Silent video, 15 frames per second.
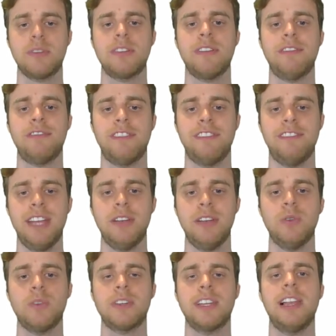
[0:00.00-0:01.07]
unter
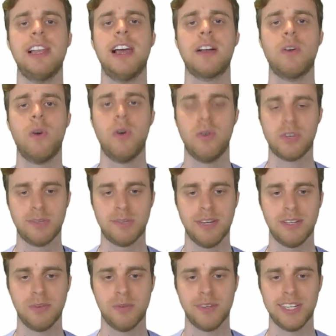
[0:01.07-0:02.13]
Verwendung der
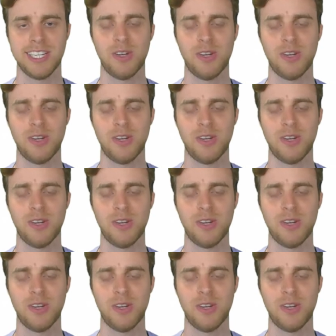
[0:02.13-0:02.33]
Lagrange-Methode.